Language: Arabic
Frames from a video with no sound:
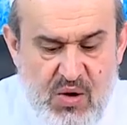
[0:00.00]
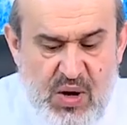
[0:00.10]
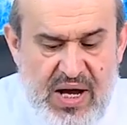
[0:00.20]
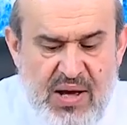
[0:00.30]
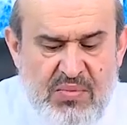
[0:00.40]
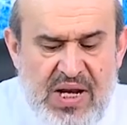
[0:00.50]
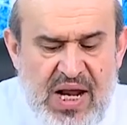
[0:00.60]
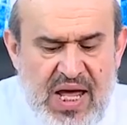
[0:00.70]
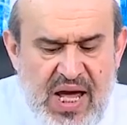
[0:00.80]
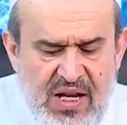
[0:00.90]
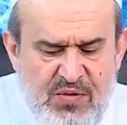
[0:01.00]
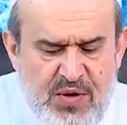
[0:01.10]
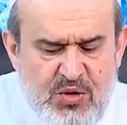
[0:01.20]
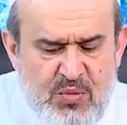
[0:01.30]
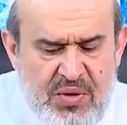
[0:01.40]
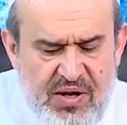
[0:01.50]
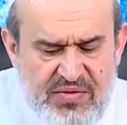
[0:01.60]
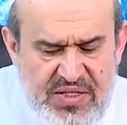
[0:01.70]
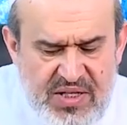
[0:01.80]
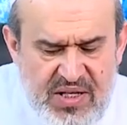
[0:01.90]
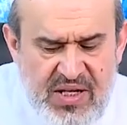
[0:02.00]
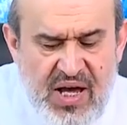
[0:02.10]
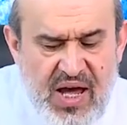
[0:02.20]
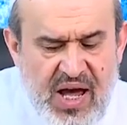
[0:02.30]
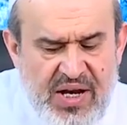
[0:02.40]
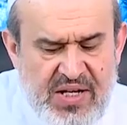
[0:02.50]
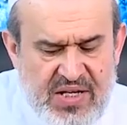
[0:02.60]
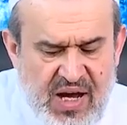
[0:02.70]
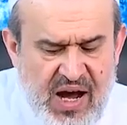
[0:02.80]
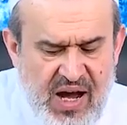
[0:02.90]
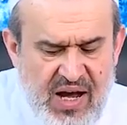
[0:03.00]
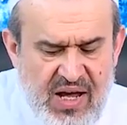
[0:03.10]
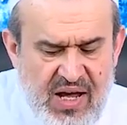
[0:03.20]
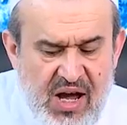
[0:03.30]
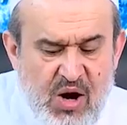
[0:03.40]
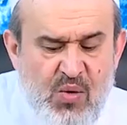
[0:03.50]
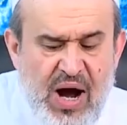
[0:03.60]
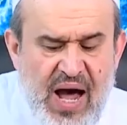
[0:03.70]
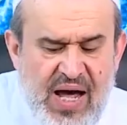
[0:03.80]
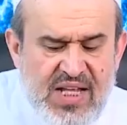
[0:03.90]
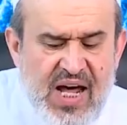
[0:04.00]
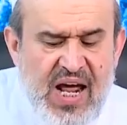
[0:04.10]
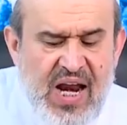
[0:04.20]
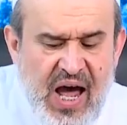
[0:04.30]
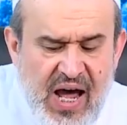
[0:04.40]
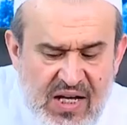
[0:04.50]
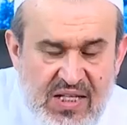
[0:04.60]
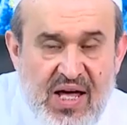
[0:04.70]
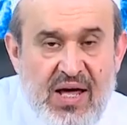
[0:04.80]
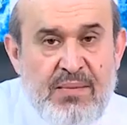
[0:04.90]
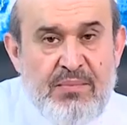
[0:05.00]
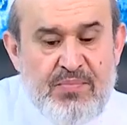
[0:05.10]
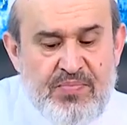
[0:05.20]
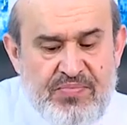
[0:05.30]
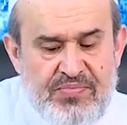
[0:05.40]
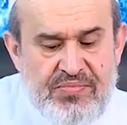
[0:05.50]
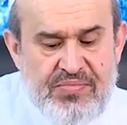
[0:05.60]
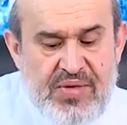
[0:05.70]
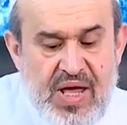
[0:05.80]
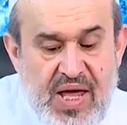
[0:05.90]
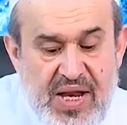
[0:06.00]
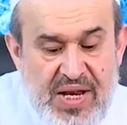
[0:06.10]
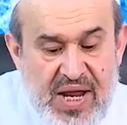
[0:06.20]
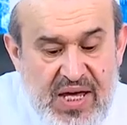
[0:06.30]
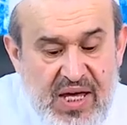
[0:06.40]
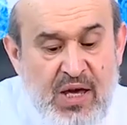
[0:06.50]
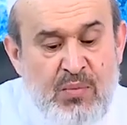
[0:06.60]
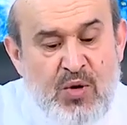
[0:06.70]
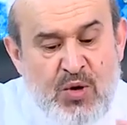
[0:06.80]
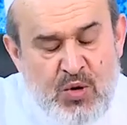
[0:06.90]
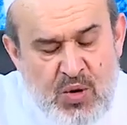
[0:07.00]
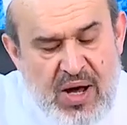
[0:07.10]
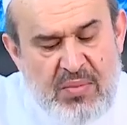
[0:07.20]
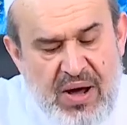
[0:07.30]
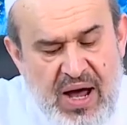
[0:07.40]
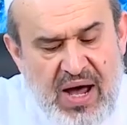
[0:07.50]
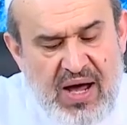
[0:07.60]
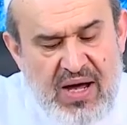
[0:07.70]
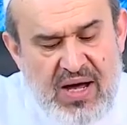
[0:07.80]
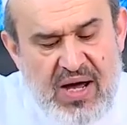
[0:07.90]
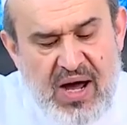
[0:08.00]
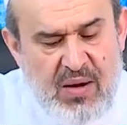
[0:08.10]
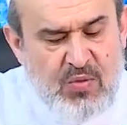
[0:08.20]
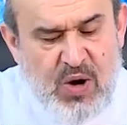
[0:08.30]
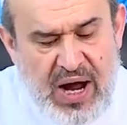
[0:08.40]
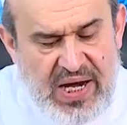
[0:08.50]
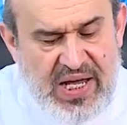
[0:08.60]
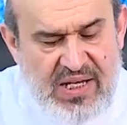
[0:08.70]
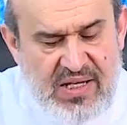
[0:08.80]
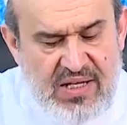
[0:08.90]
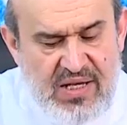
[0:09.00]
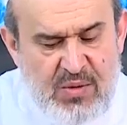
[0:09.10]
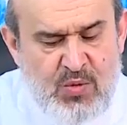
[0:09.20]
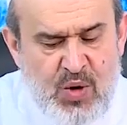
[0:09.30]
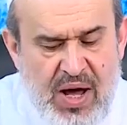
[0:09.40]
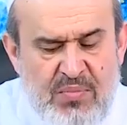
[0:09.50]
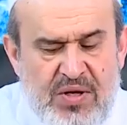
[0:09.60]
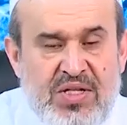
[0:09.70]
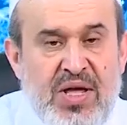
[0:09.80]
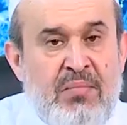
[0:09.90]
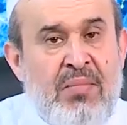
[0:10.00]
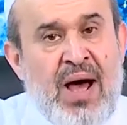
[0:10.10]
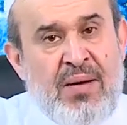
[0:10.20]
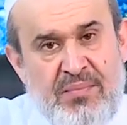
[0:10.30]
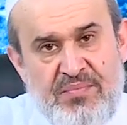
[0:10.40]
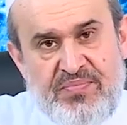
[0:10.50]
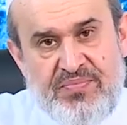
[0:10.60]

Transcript: وقبل الخليفة بنفسه النكاح وحضر العقد نقيب النقباء أبو علي بن أبي تمام